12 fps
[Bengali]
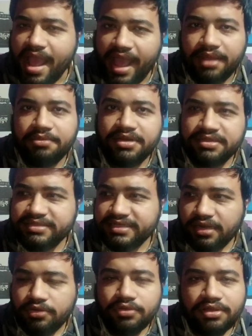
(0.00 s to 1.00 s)
এক মানে
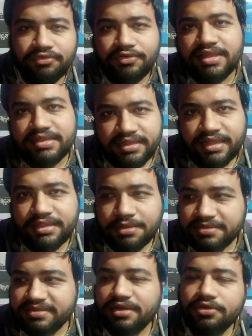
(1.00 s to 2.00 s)
যেটা লোকে ফ্রিতে দেখতে
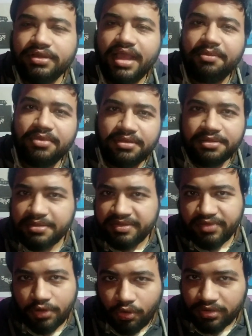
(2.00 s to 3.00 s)
পাবে সেটা লোকে
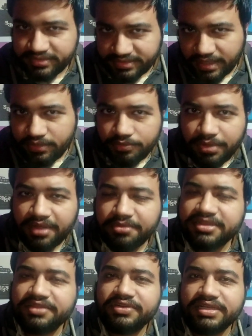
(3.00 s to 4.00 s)
ইভেন হটস্টারেও
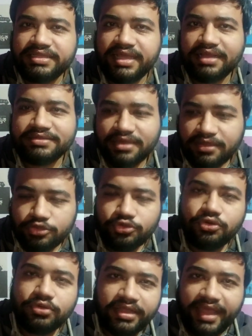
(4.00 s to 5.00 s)
ভাগমতি ফ্রিতে আছে তো
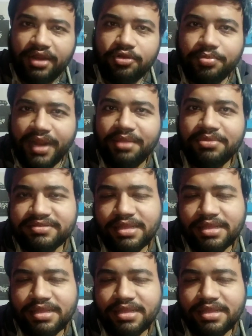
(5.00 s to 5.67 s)
লোকে কেন প্রাইমের